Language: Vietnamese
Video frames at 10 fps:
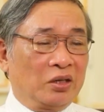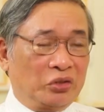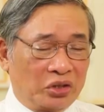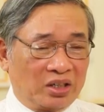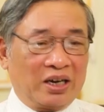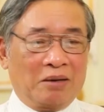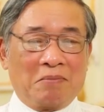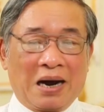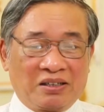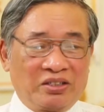chưa kể
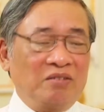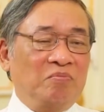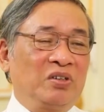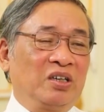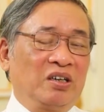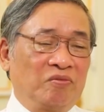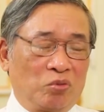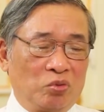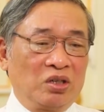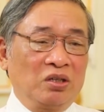bản chất những người phụ
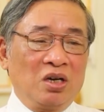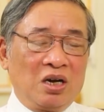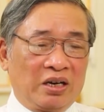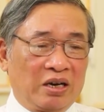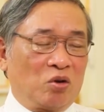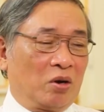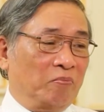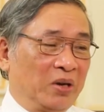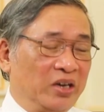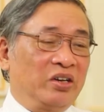nữ lại còn
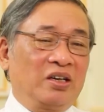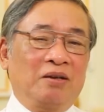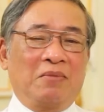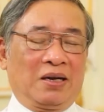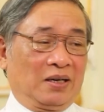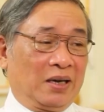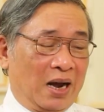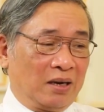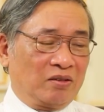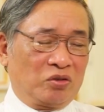bị những cái bệnh khác
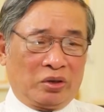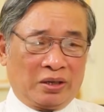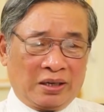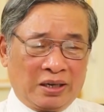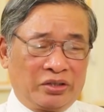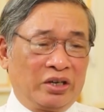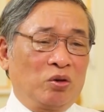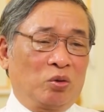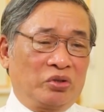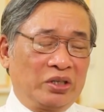rồi cái chế
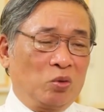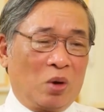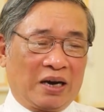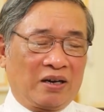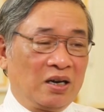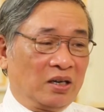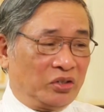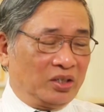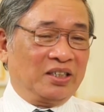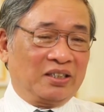độ sinh hoạt
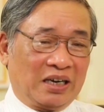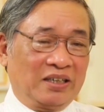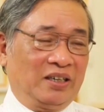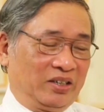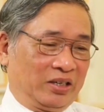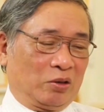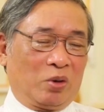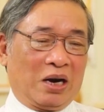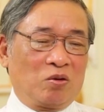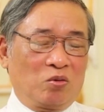trước kia thanh niên trẻ
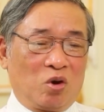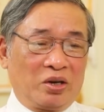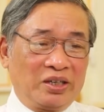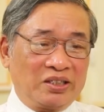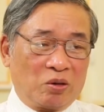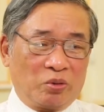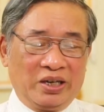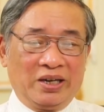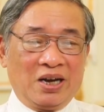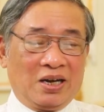khỏe không có nhưng sau khi
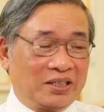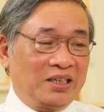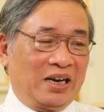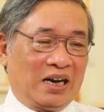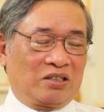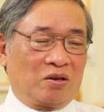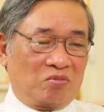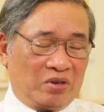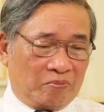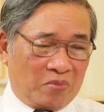sinh đẻ xong
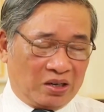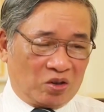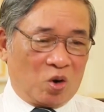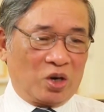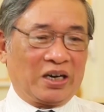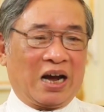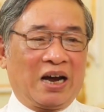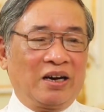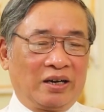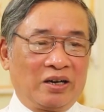là bận con cái
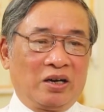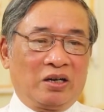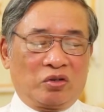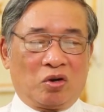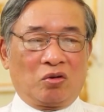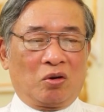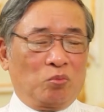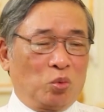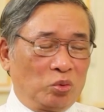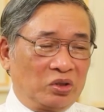này cho con
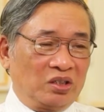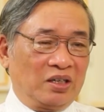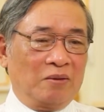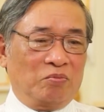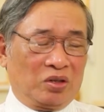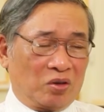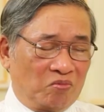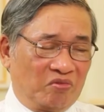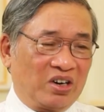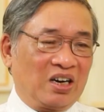bú thức đêm công
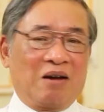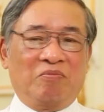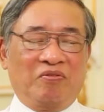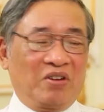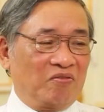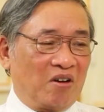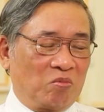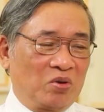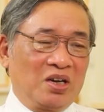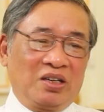việc làm văn phòng
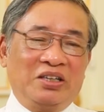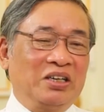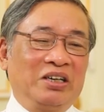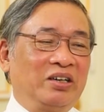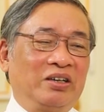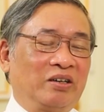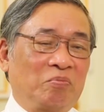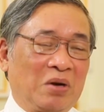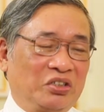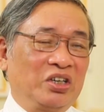thì
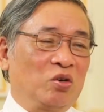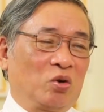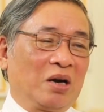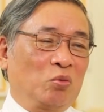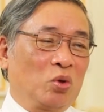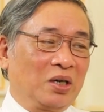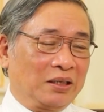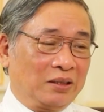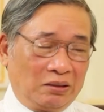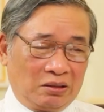mà chế độ ăn uống lại
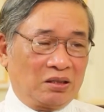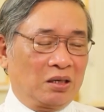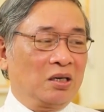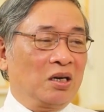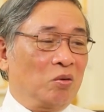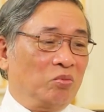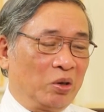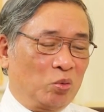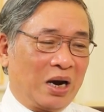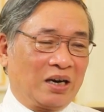thất thường không đều
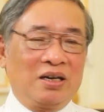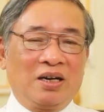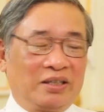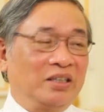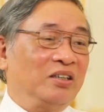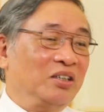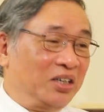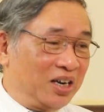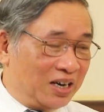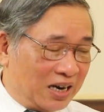đặn thì đương
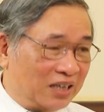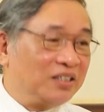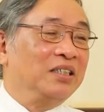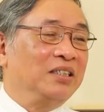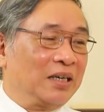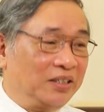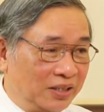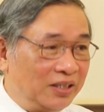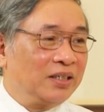nhiên là sinh ra trí